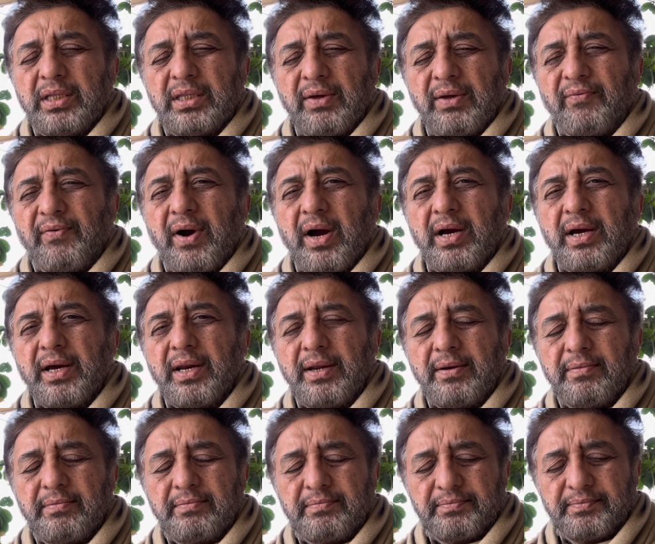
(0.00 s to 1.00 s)
इतफाक करें
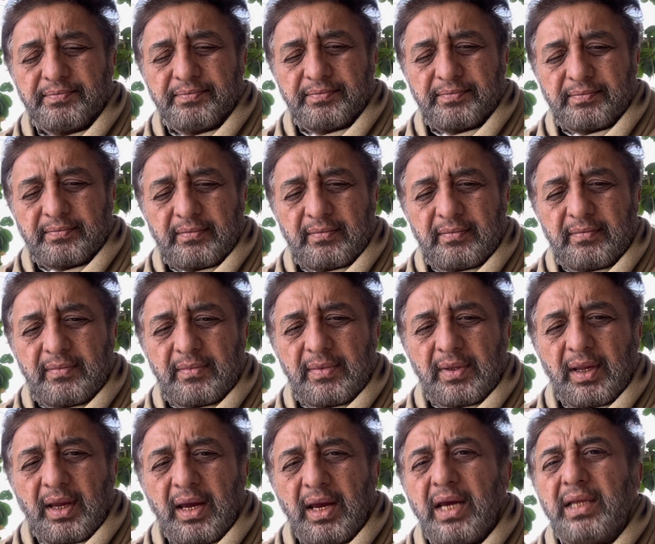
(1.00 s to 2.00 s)

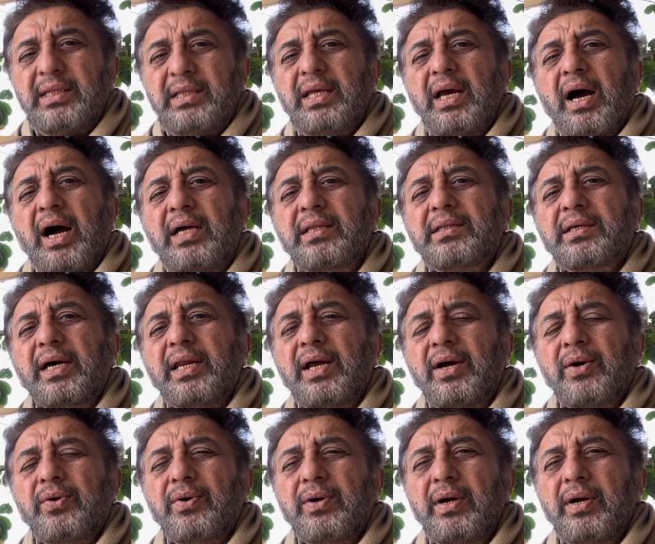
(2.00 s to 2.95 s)
इतिहाद करें